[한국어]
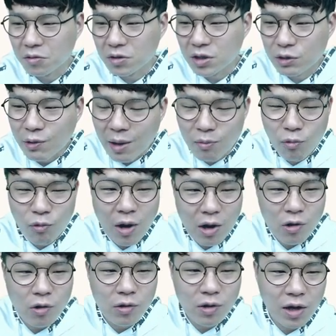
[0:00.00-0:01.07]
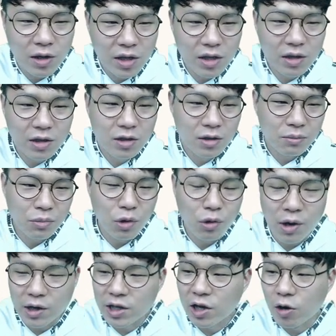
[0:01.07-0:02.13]
이 외모와 건강이 별
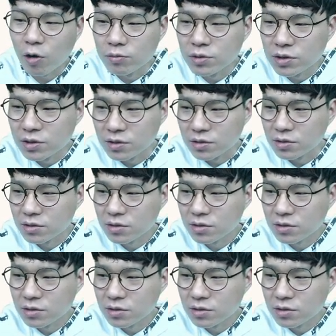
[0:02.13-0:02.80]
관계가 없는